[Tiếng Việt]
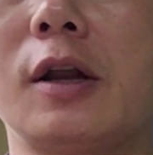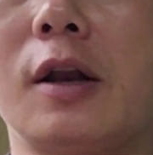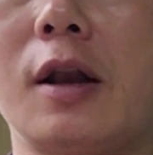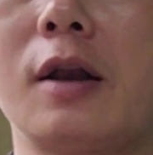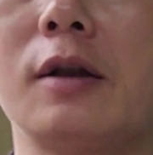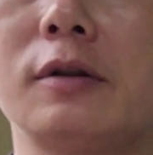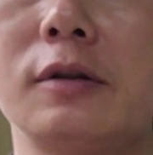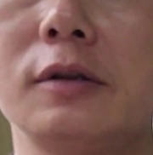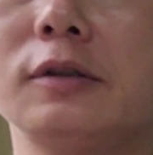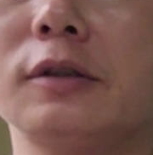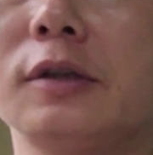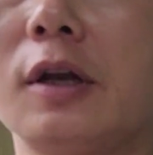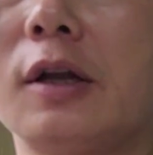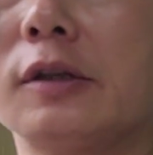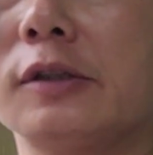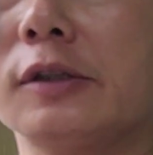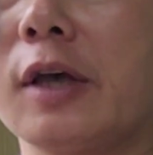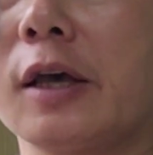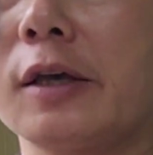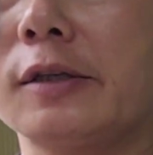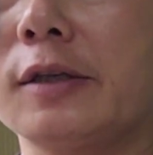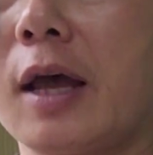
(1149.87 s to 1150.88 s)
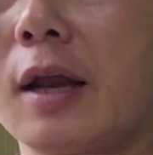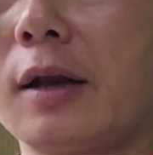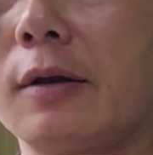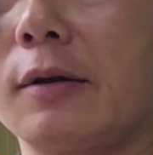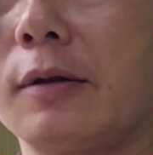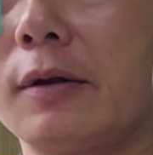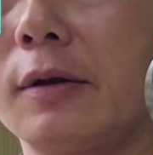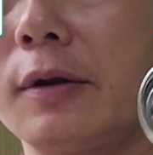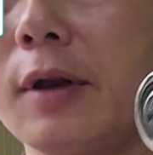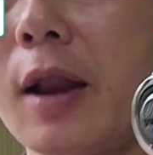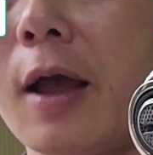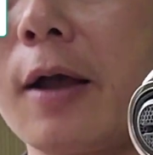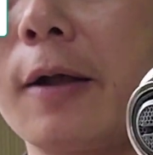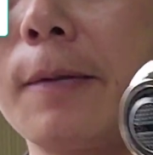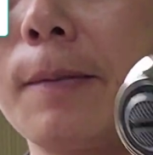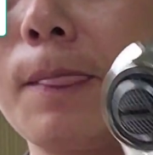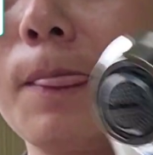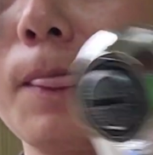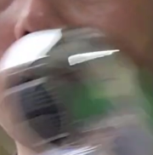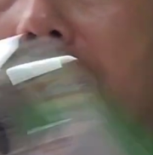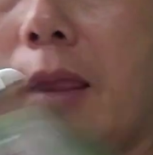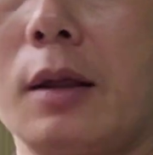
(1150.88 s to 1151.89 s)
là rất là dày dặn nặng
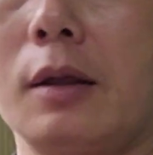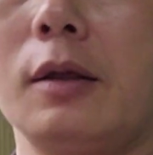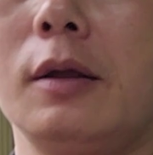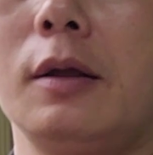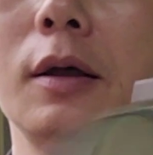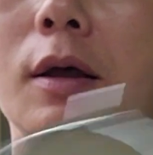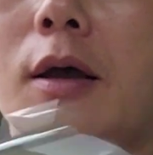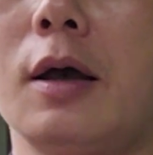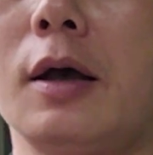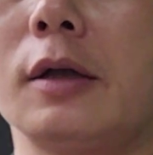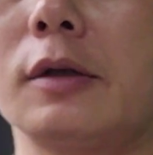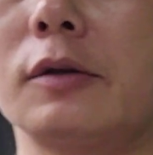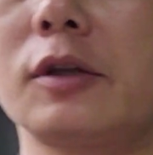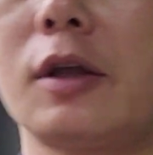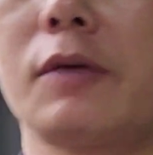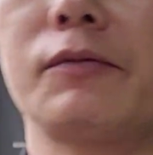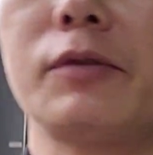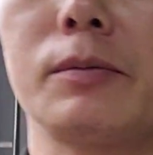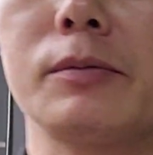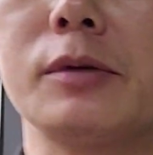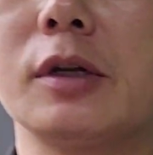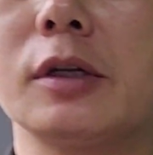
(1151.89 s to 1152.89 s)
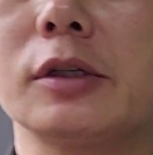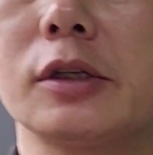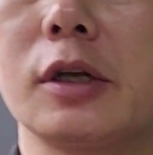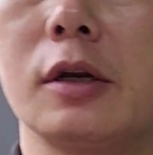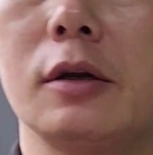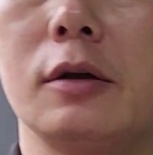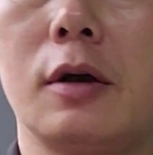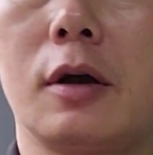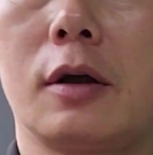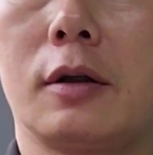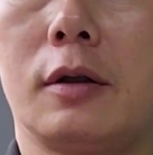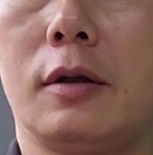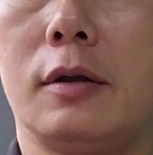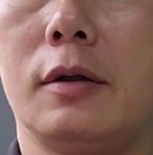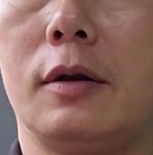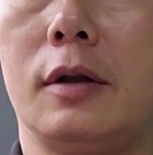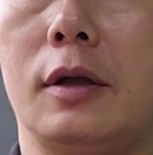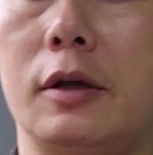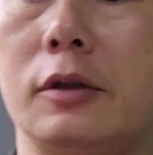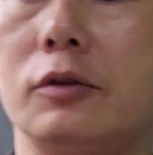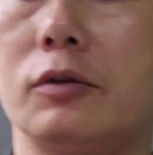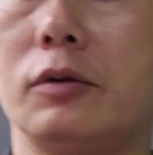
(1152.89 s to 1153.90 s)
à, sản phẩm rất là chất lượng
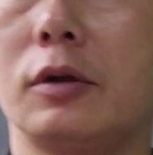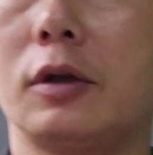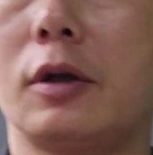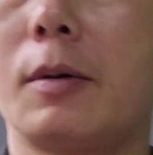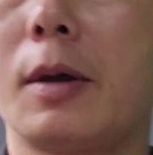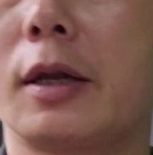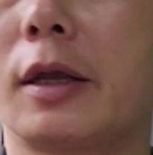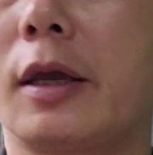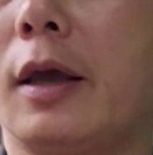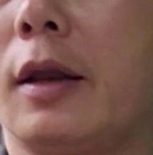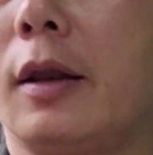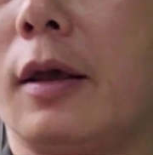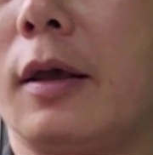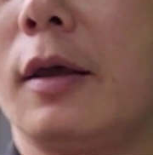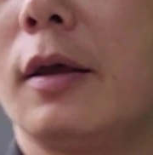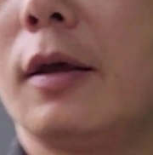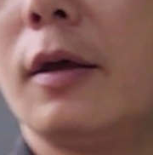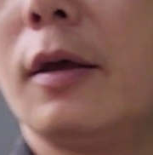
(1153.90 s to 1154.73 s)
các bạn nghe này